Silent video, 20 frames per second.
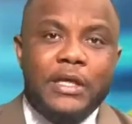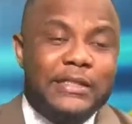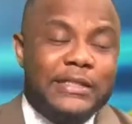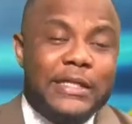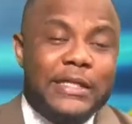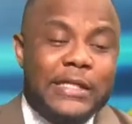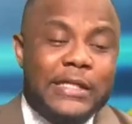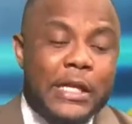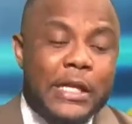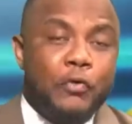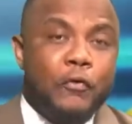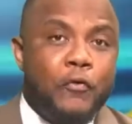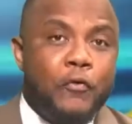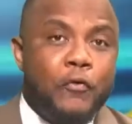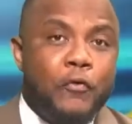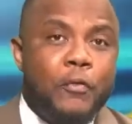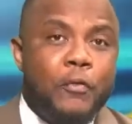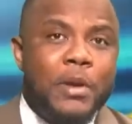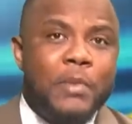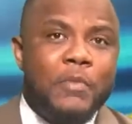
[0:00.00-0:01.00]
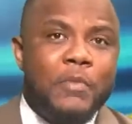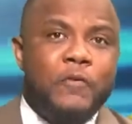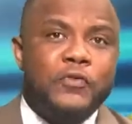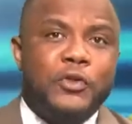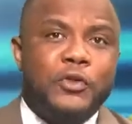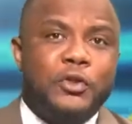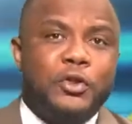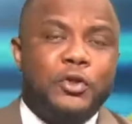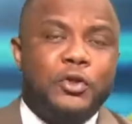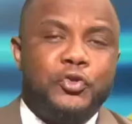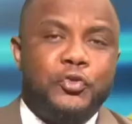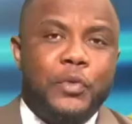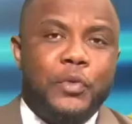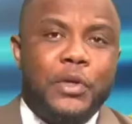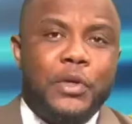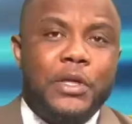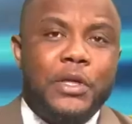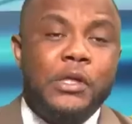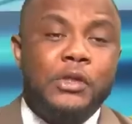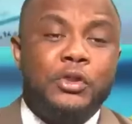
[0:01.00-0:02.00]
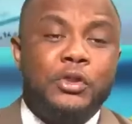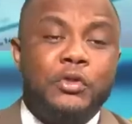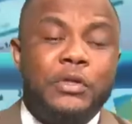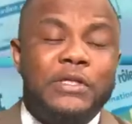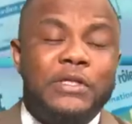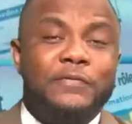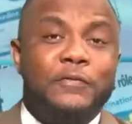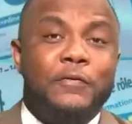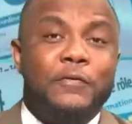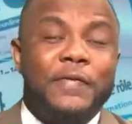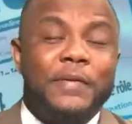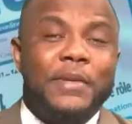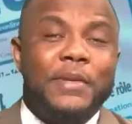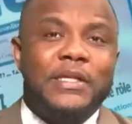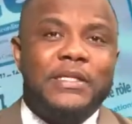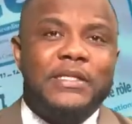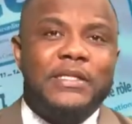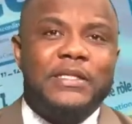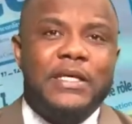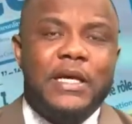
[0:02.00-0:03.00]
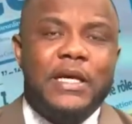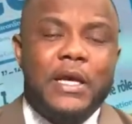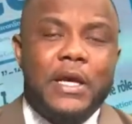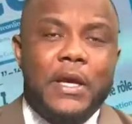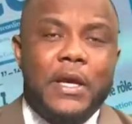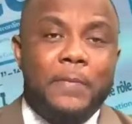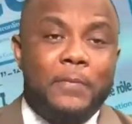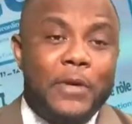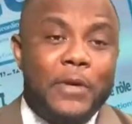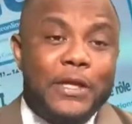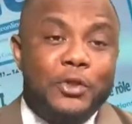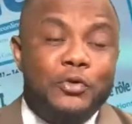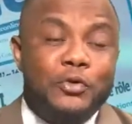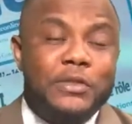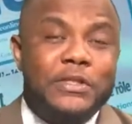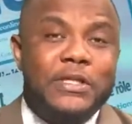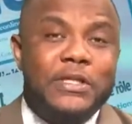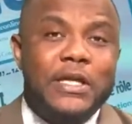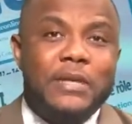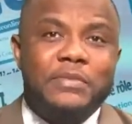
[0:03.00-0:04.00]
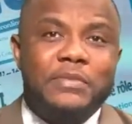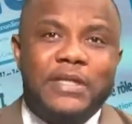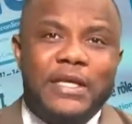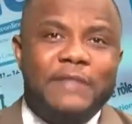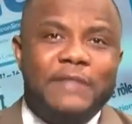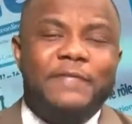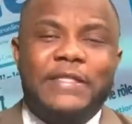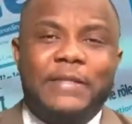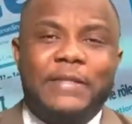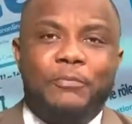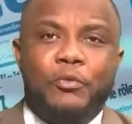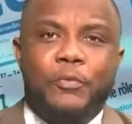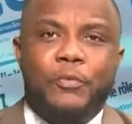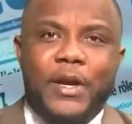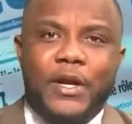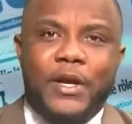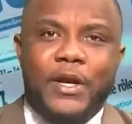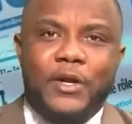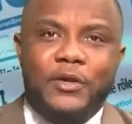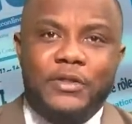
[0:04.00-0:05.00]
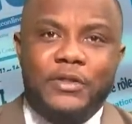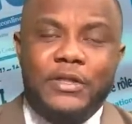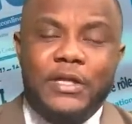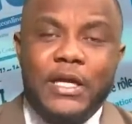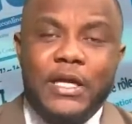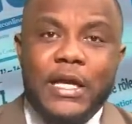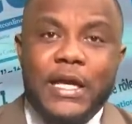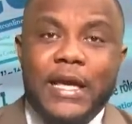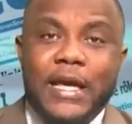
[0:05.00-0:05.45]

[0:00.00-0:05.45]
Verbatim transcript: C'est-à-dire que vous-même, vous vous entretuez. Il utilise vos faiblesses. Et puis la deuxième, c'est qu'il fait sa propagande.